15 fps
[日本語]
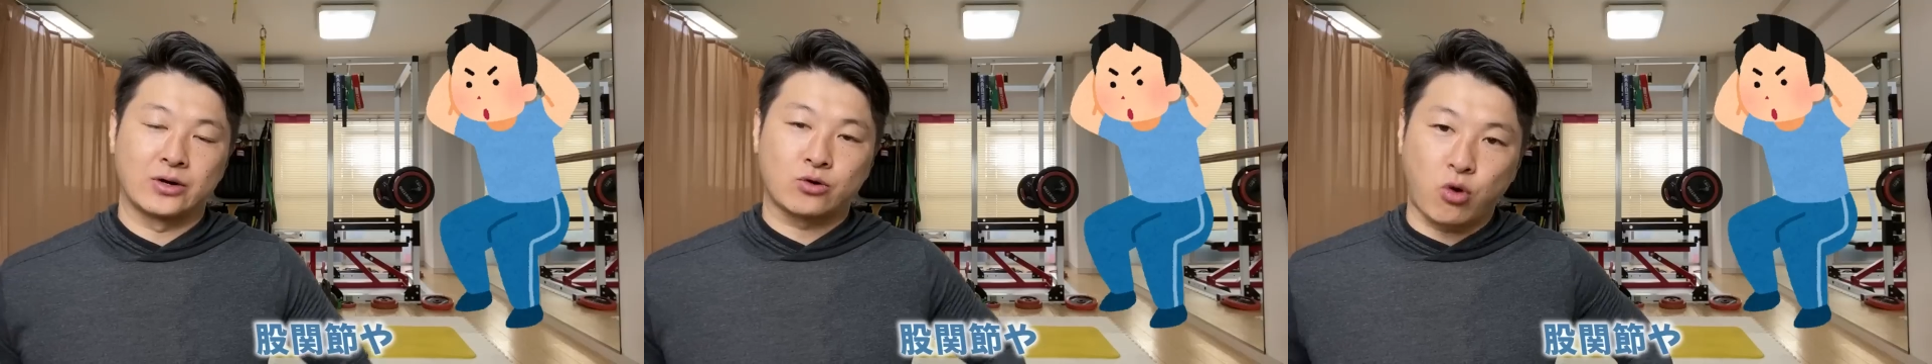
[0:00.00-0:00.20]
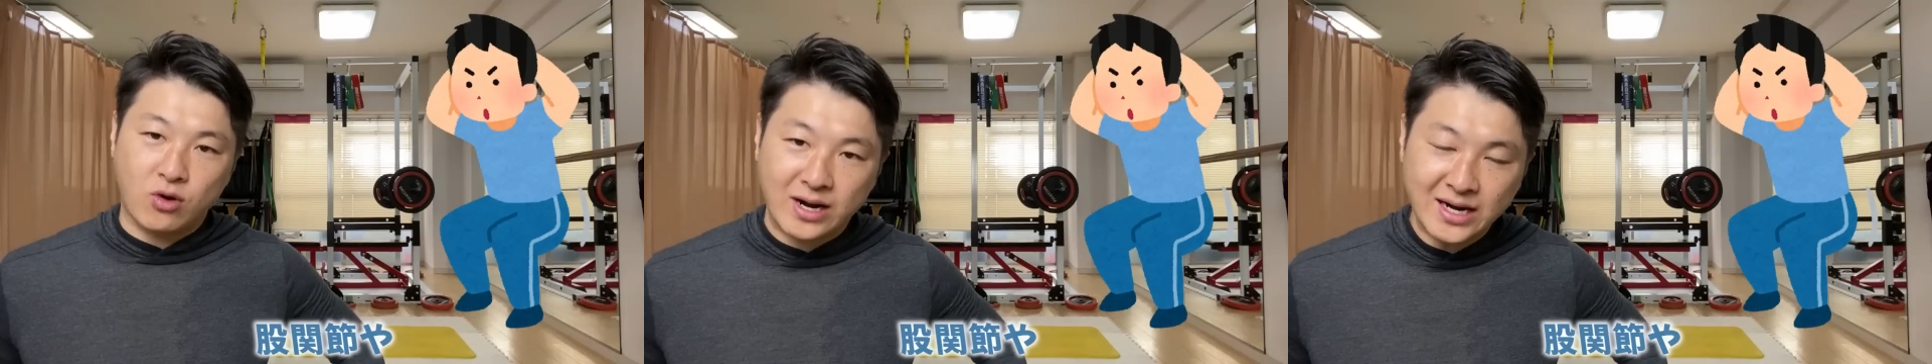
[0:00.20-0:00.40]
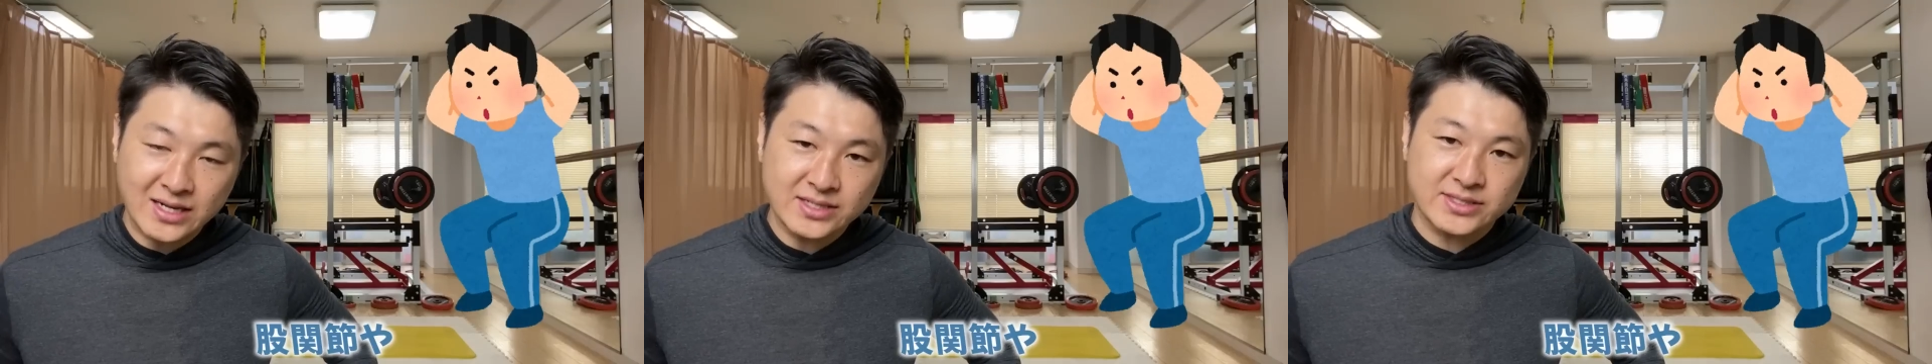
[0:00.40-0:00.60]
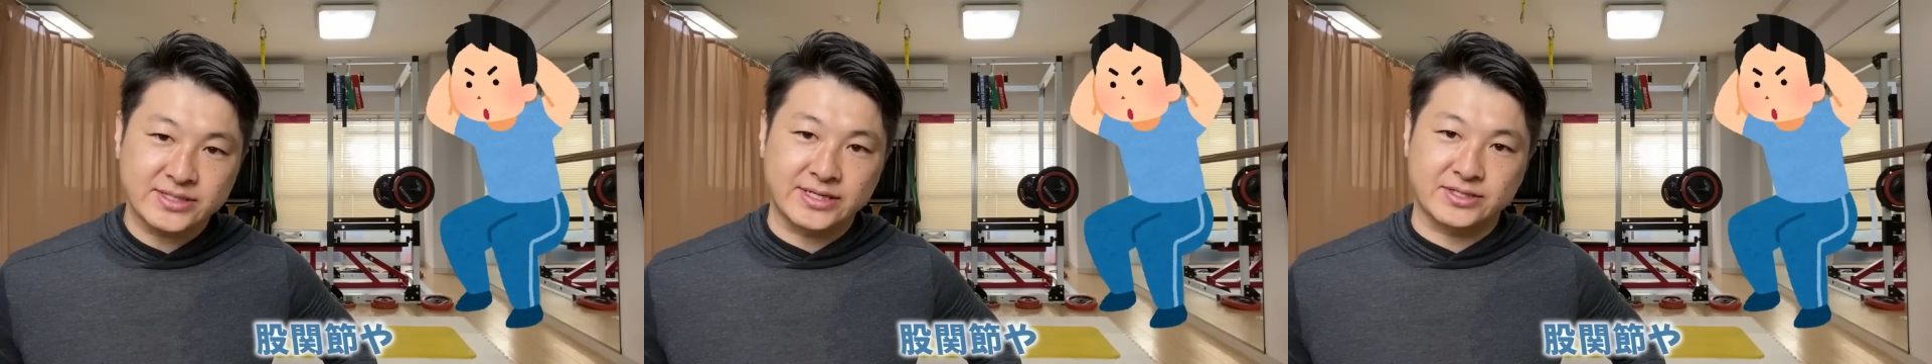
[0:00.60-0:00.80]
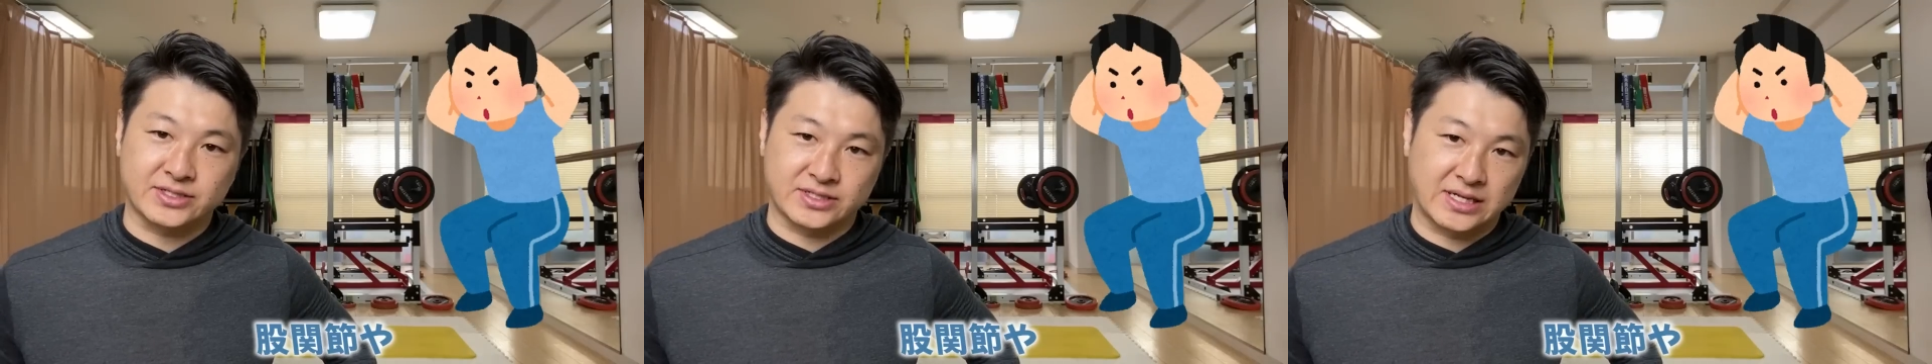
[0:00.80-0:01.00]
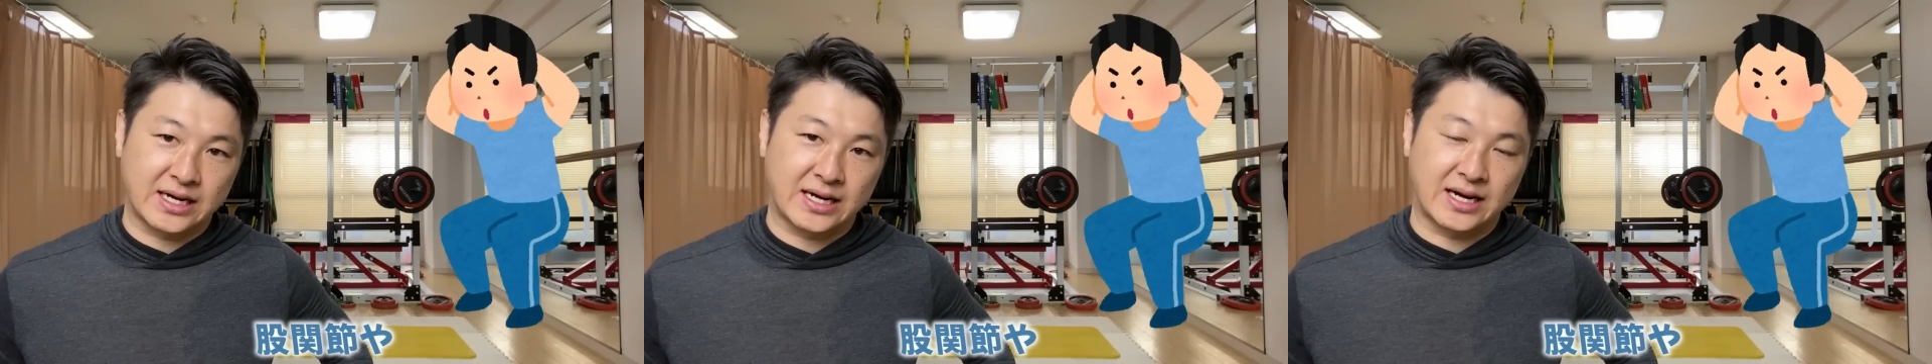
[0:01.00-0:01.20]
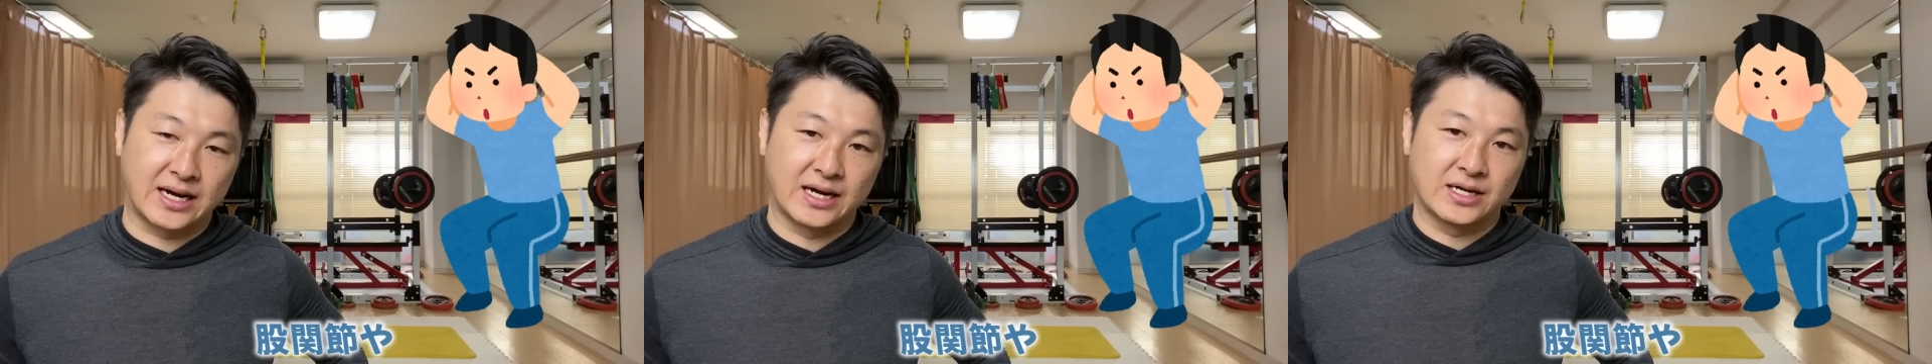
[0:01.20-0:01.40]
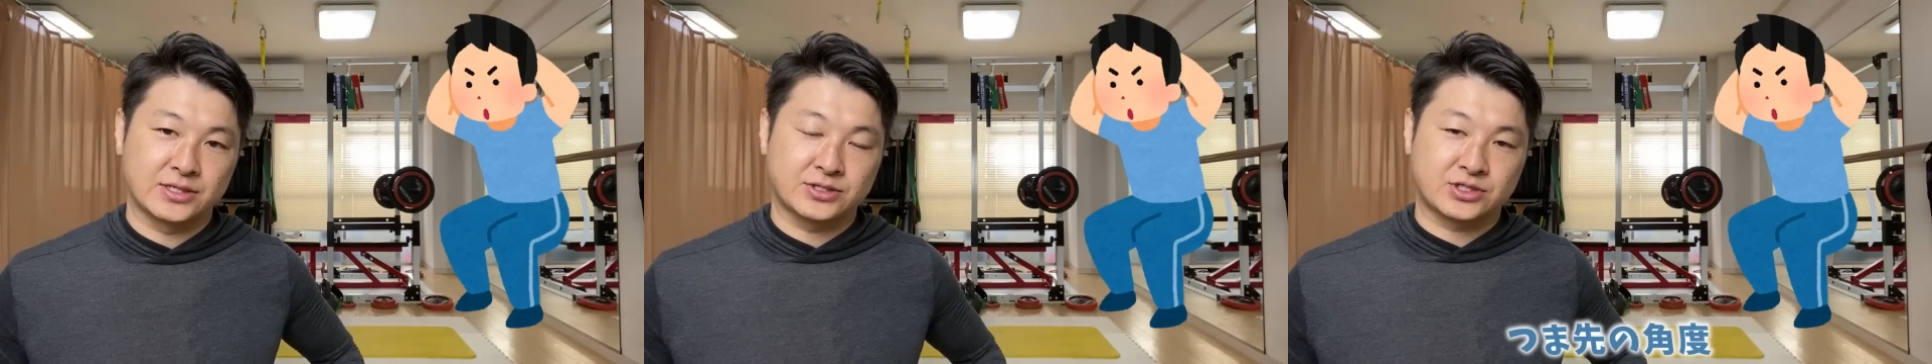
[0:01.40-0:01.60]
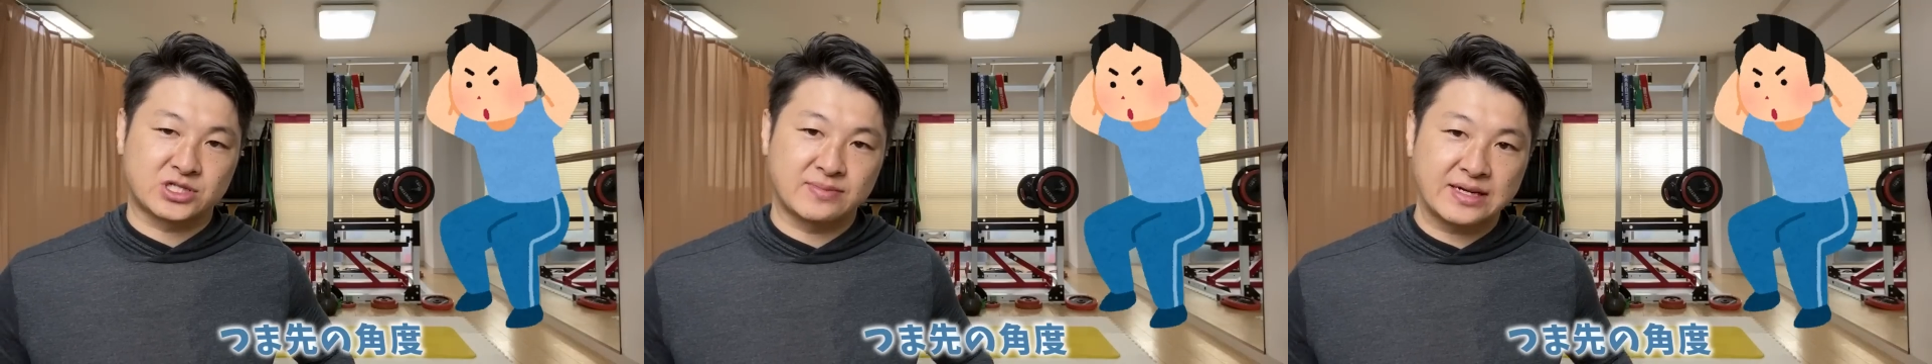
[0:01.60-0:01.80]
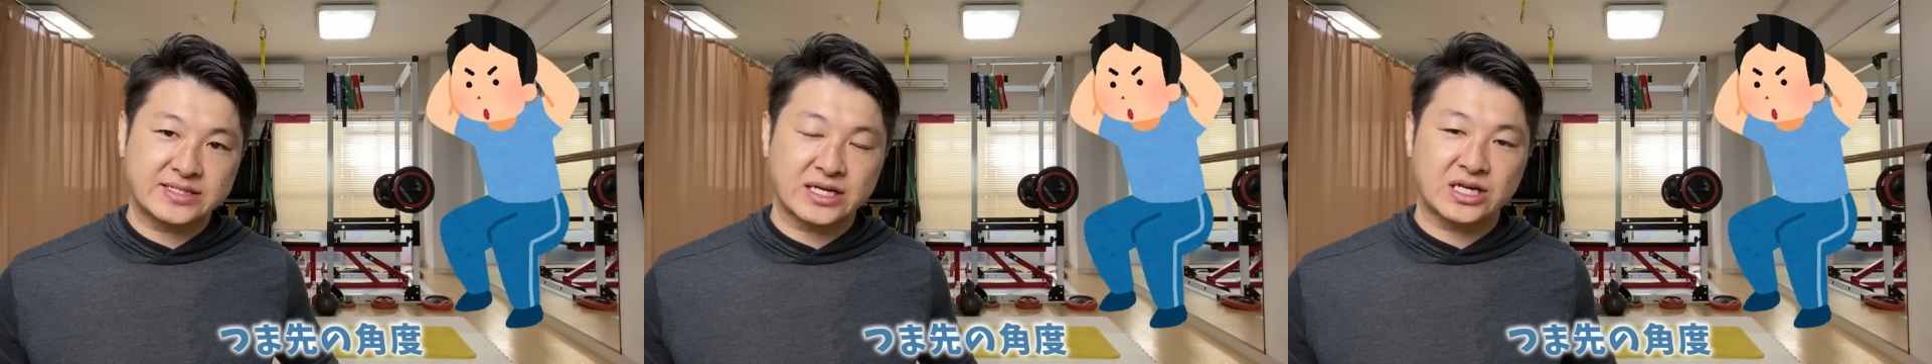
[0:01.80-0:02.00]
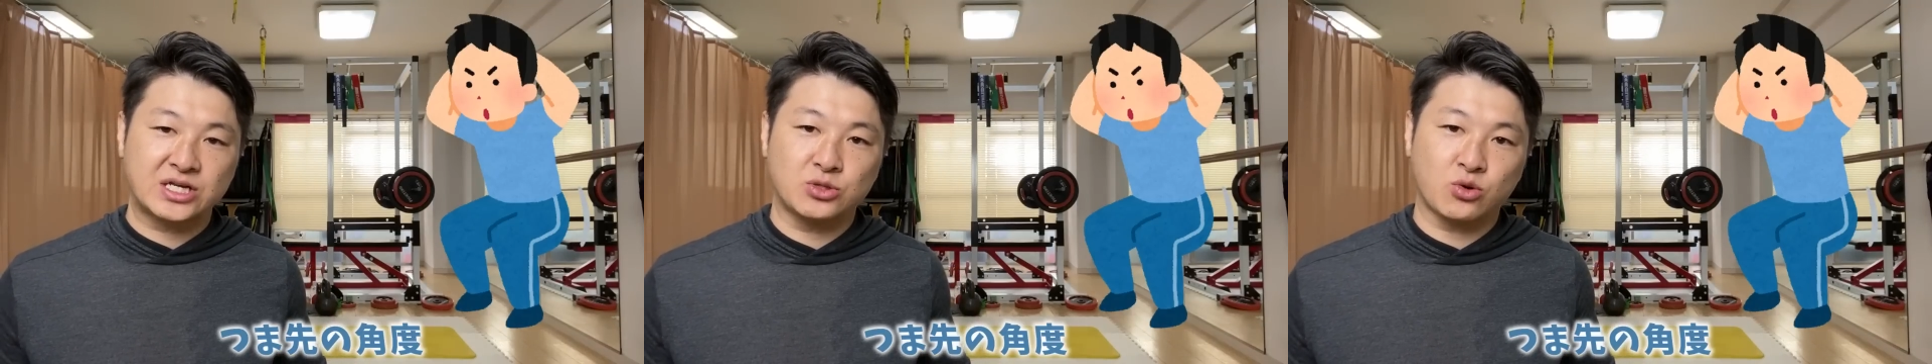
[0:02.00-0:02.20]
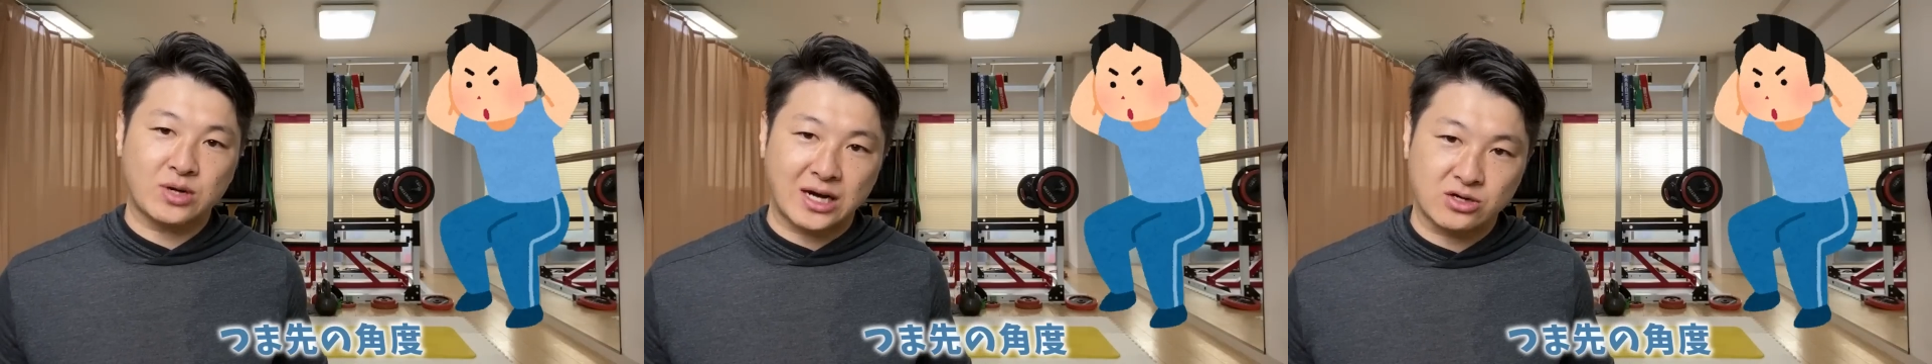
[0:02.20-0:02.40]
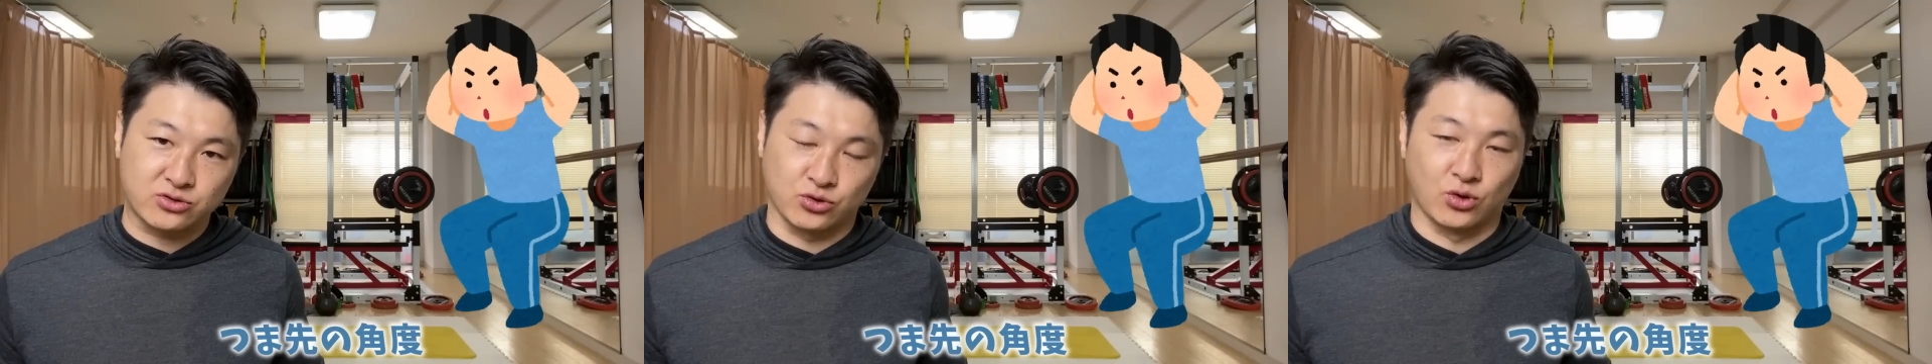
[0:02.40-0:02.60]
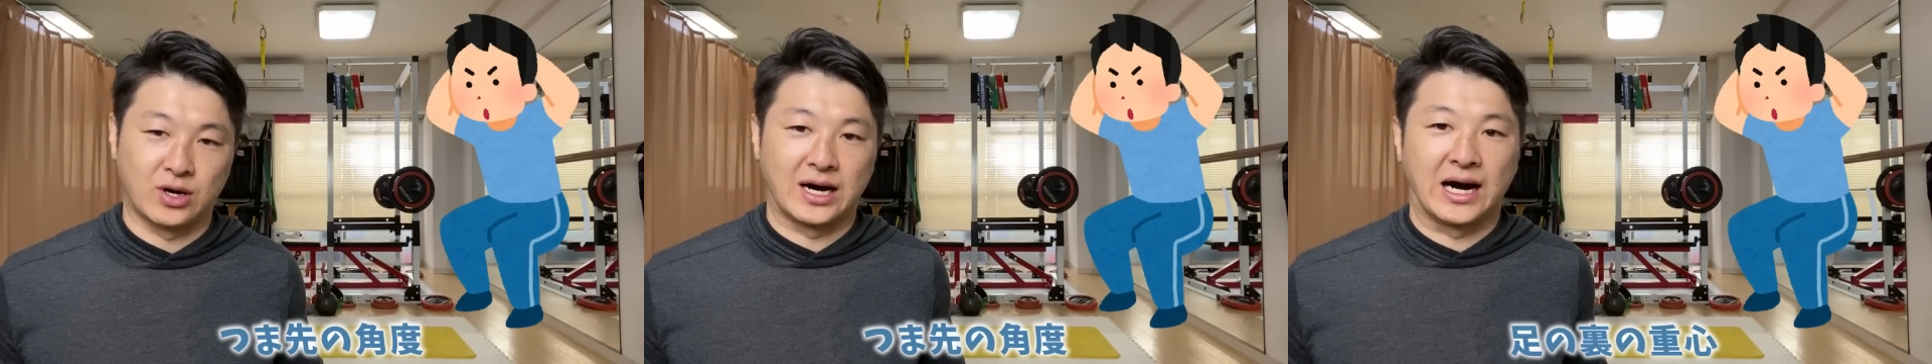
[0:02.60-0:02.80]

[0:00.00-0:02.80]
股関節やつま先の角度、